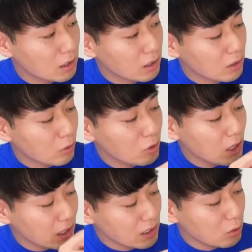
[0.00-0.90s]
えー、この
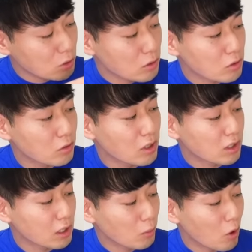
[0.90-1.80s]
中に保存するんで
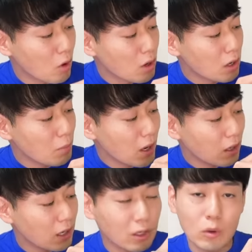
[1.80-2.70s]
すけれども、
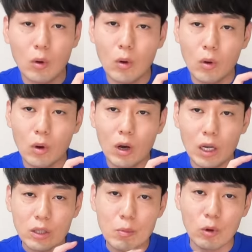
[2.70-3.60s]
まあえーと、
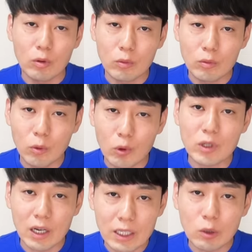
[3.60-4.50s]
あとはもう
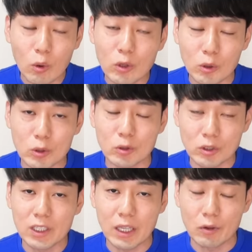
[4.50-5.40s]
フォルダーでどこに保存
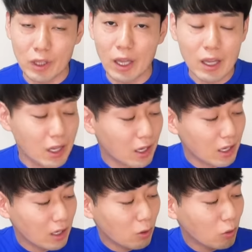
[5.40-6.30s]
するかなので、
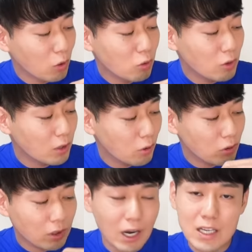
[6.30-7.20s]
えー、この上
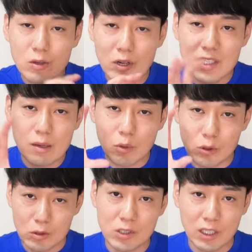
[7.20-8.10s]
の階層に全部
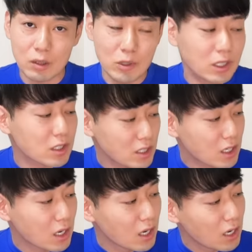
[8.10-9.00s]
保存しちゃってもいいです
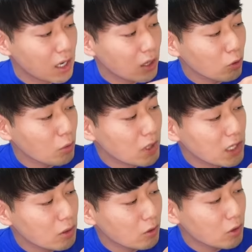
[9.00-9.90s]
し、えー、この
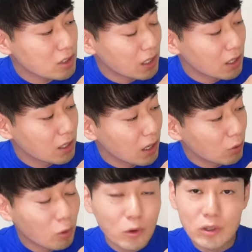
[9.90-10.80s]
右上のですねあ
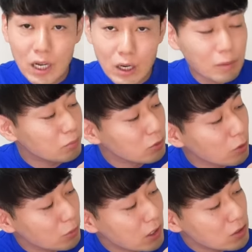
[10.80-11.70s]
のフォルダー
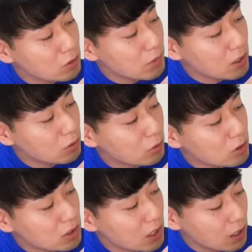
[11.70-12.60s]
とプラスのマークを
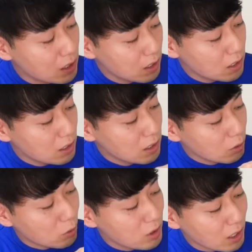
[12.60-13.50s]
押して、
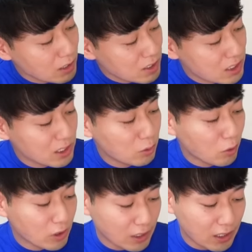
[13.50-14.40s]
えー、この中に新規
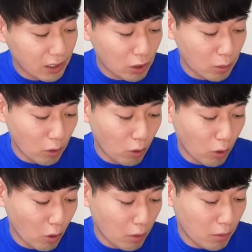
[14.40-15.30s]
フォルダーで例えば
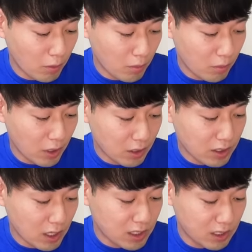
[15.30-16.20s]
こう、まあ、
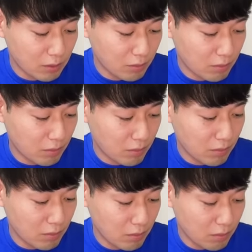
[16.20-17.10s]
写真
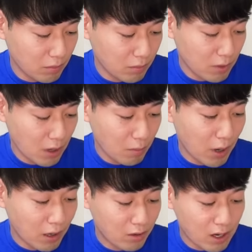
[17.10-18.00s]

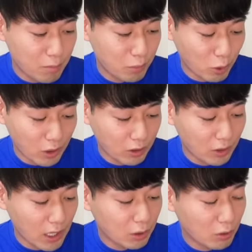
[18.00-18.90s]
バックアップとかっ
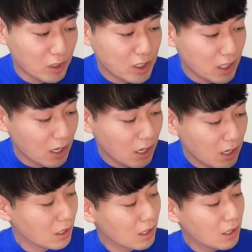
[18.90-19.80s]
ていうタイトルにして、
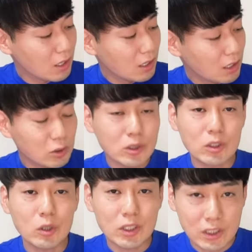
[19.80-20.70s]
そうす
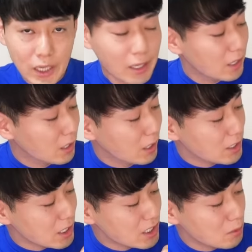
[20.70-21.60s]
るとですね
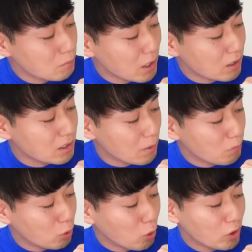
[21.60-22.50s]
写真
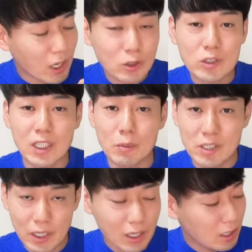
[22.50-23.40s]
バックアップのフォルダがひとつできま
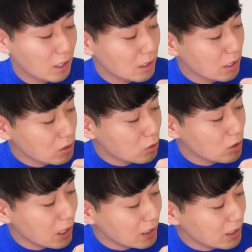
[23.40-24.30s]
したね。でそ
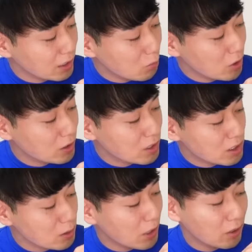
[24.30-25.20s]
の中に入れてもいいで
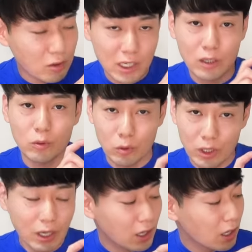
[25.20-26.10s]
すし、まあ、あのさっきの通
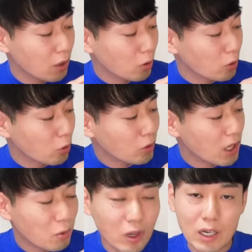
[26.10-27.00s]
りでこの
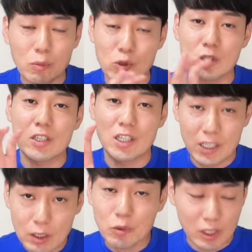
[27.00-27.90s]
ノーネームの中にも直接入
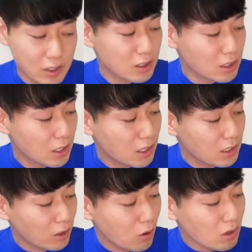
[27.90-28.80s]
れちゃってもいいです。
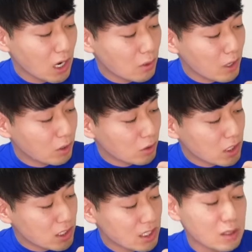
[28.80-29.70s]
で今回は、えっと、
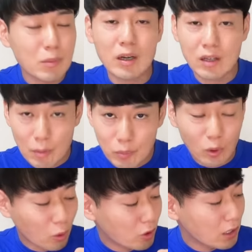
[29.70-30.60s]
じゃあ写真
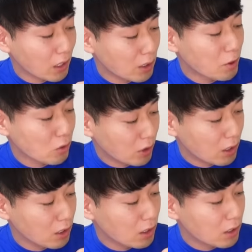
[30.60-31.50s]
バックアップのフォルダの中に入れましょう
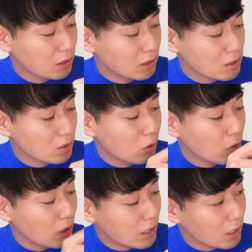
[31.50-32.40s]
か。ですので
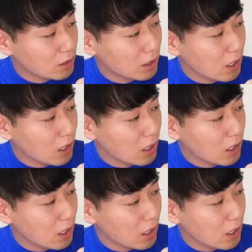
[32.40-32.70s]
ここを選ん